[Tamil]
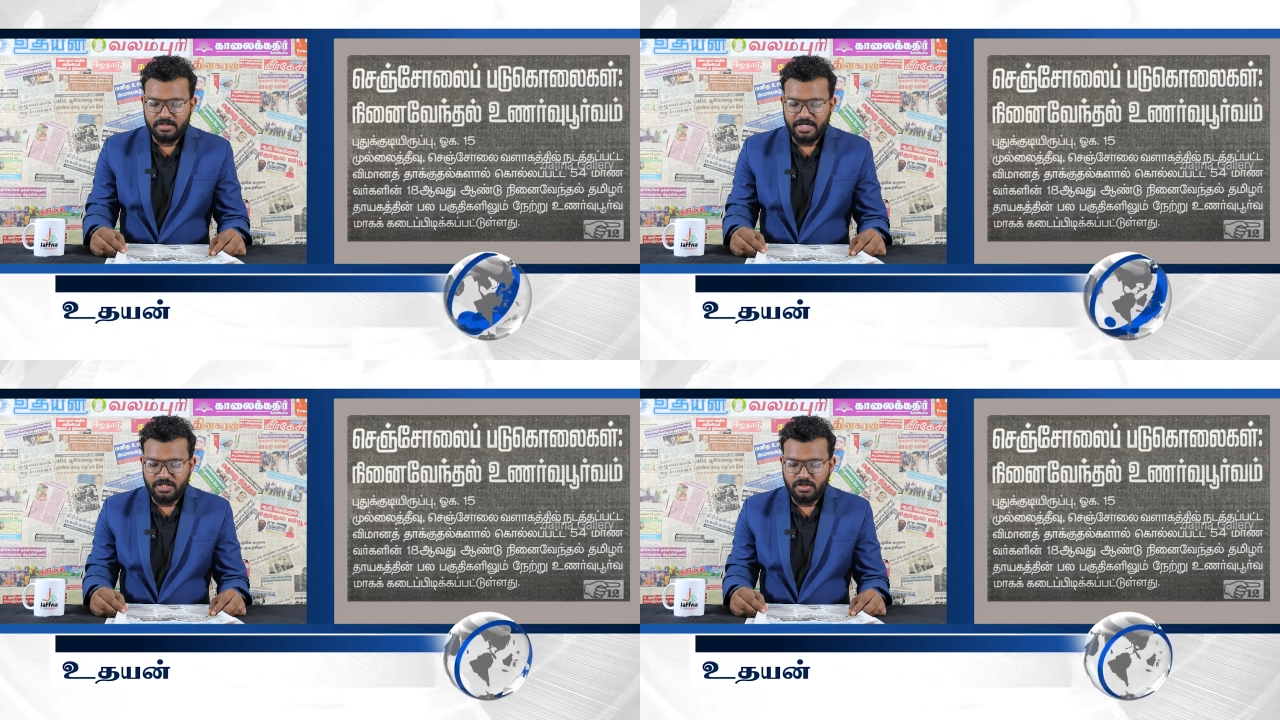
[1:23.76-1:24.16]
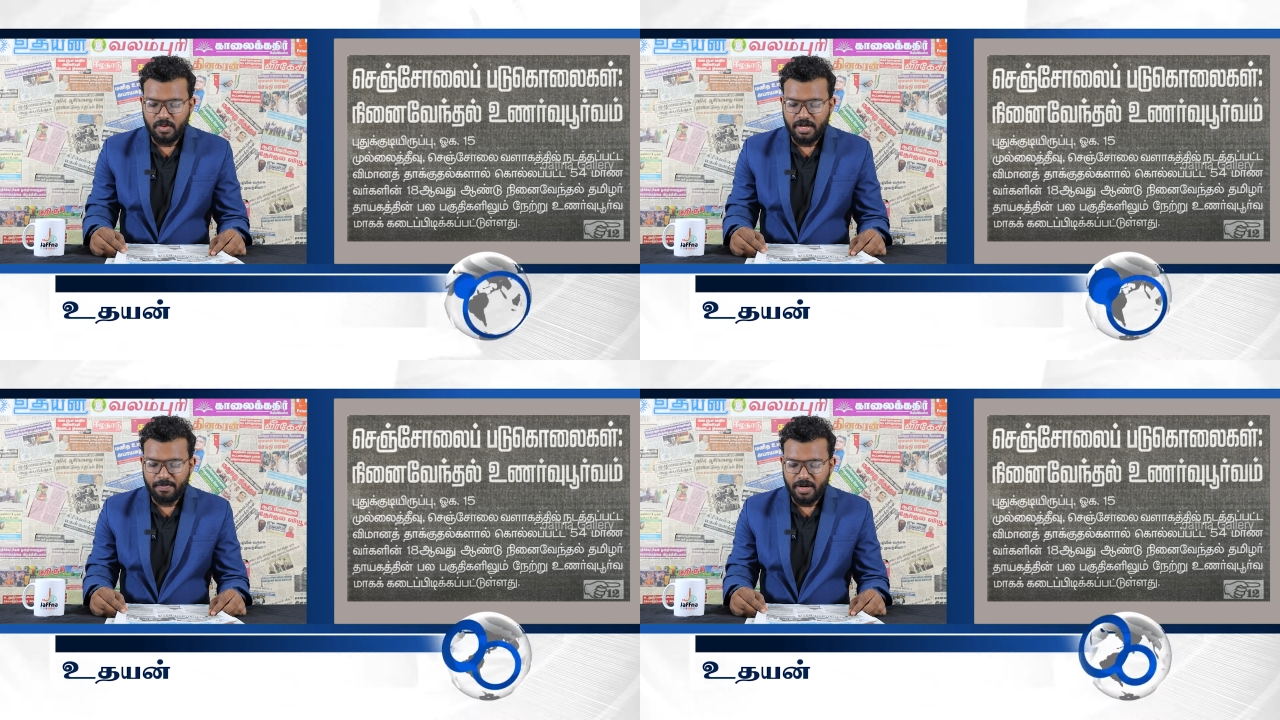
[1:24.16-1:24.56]

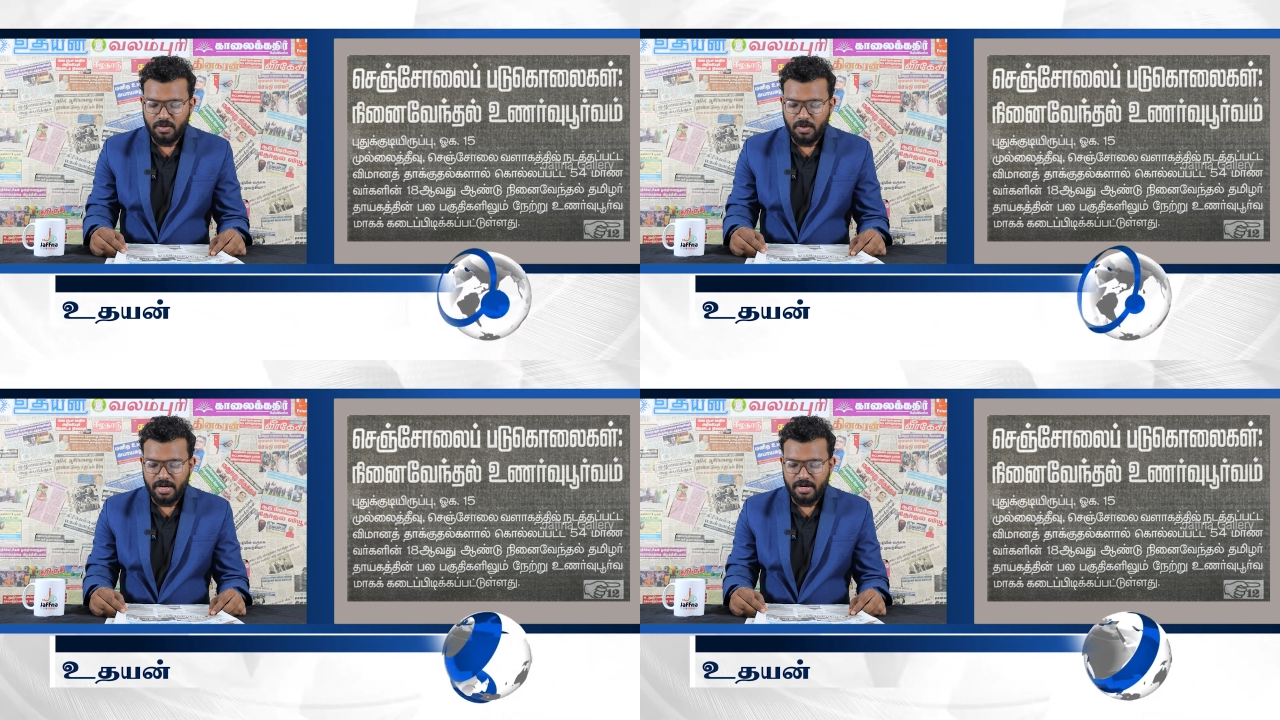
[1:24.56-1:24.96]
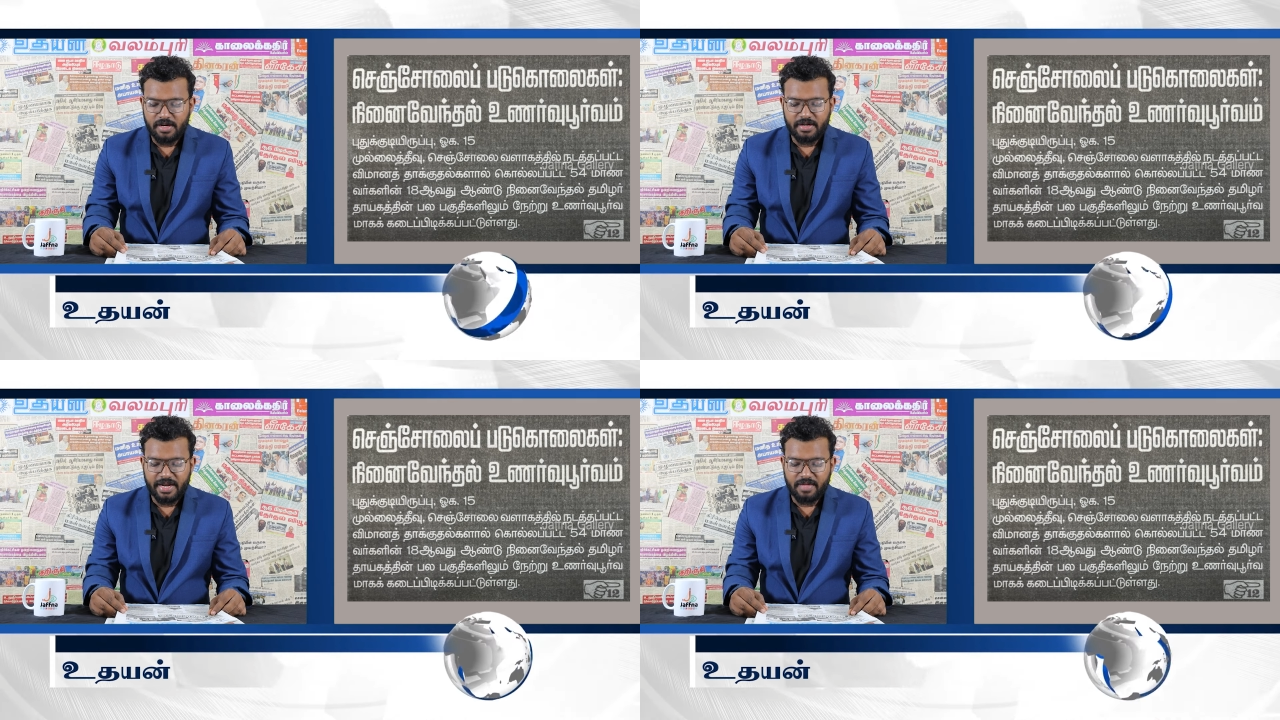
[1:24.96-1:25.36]
செஞ்சோலை
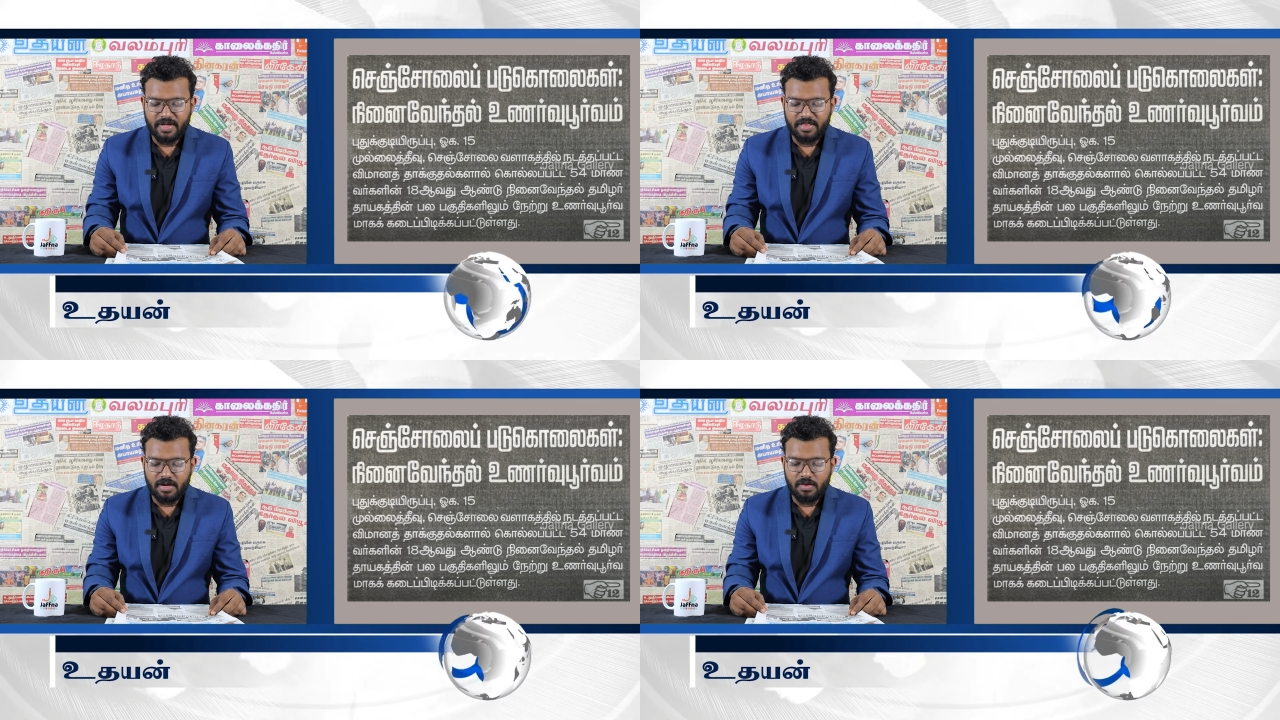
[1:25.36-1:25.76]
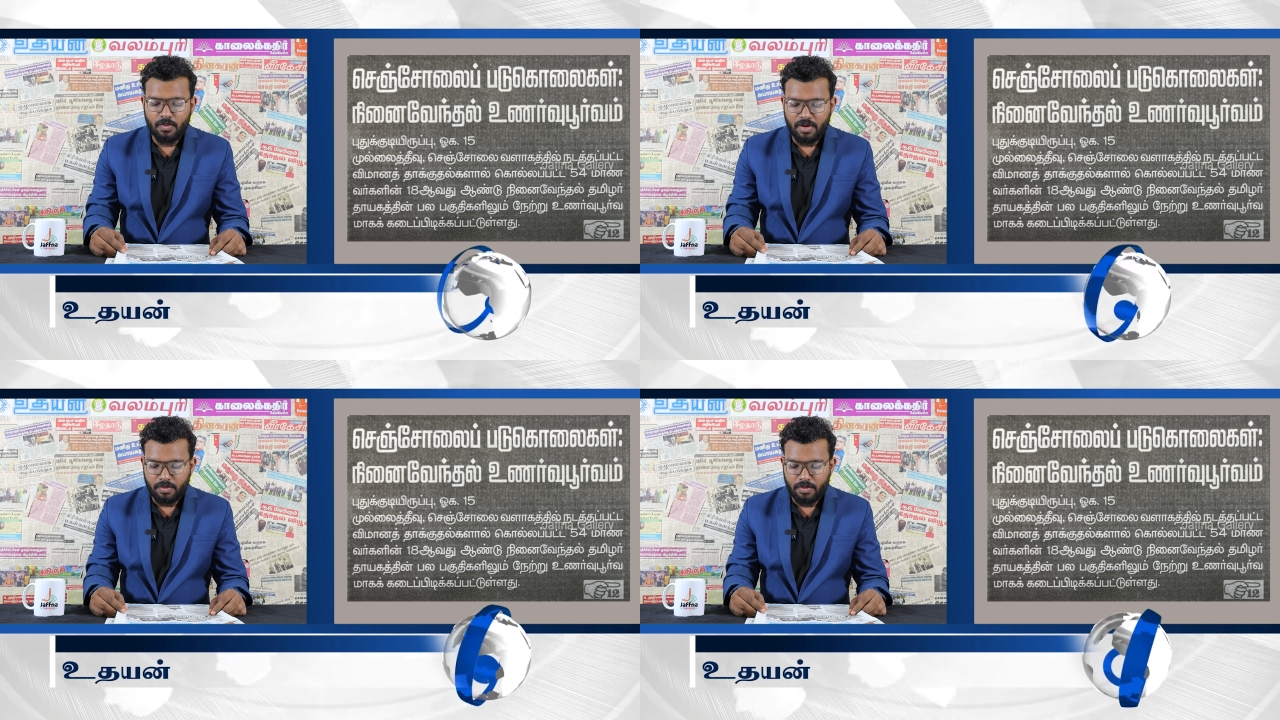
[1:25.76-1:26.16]
படுகொலைகள் நினைவேந்தல்
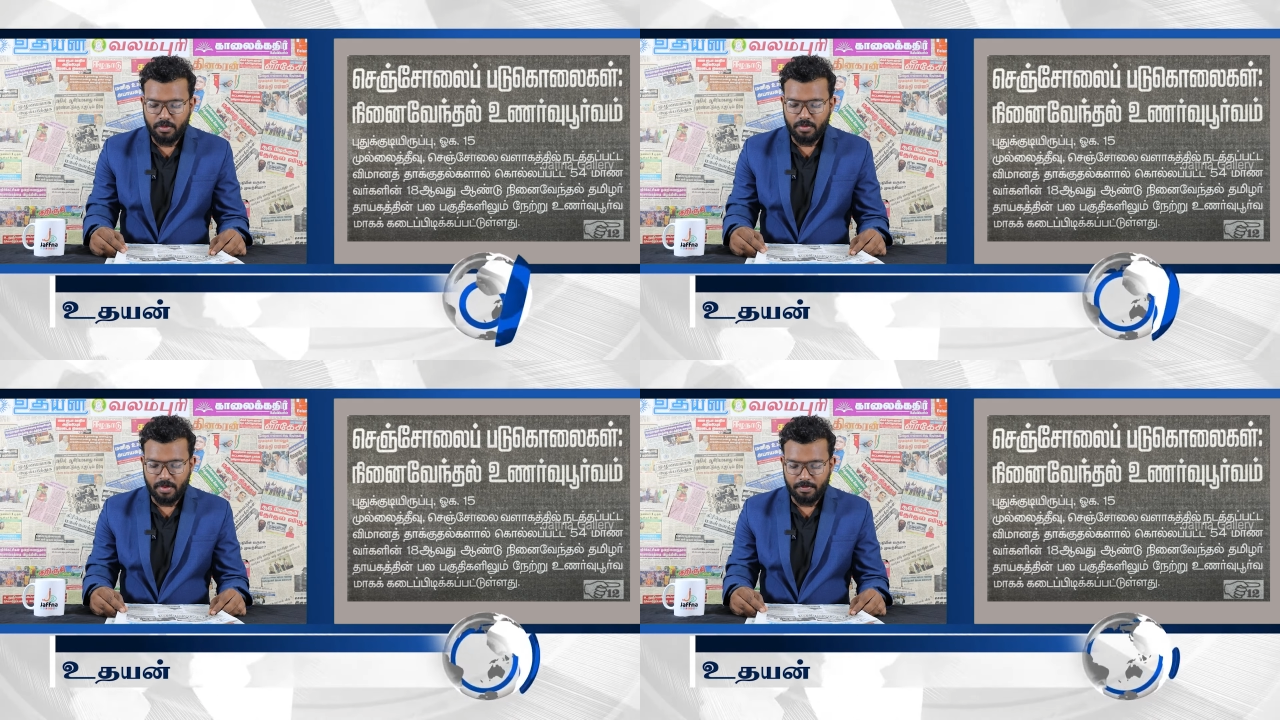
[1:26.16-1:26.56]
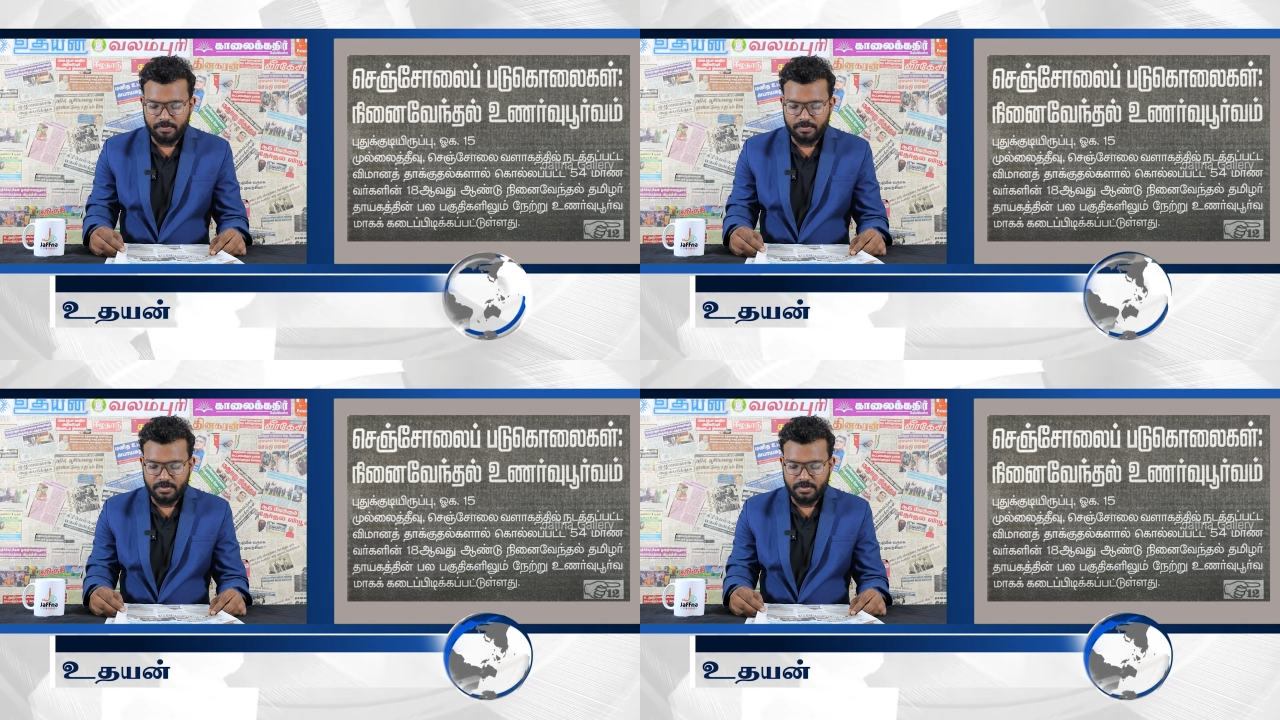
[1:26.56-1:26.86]
உணர்வுபூர்வம்